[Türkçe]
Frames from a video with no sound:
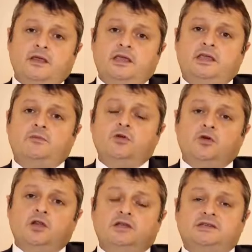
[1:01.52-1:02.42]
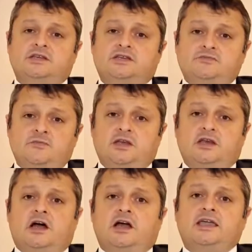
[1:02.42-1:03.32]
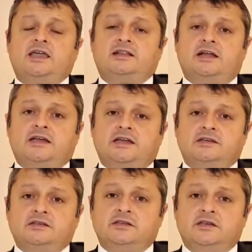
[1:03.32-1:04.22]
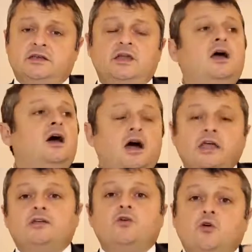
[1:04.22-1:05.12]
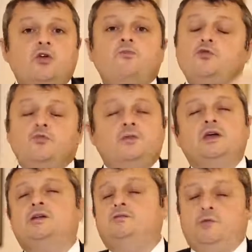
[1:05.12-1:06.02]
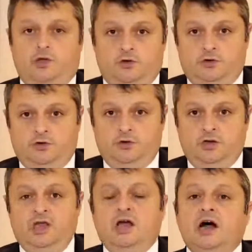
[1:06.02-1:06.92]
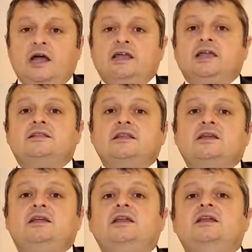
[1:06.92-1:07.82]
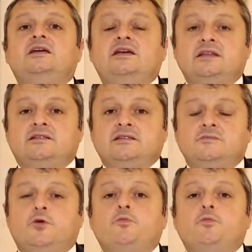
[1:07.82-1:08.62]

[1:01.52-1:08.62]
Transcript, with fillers: 2016 seçimlerinde anketler yanıldı. Hayır öyle büyük bir yanılma yok. Anketler Hillary Clinton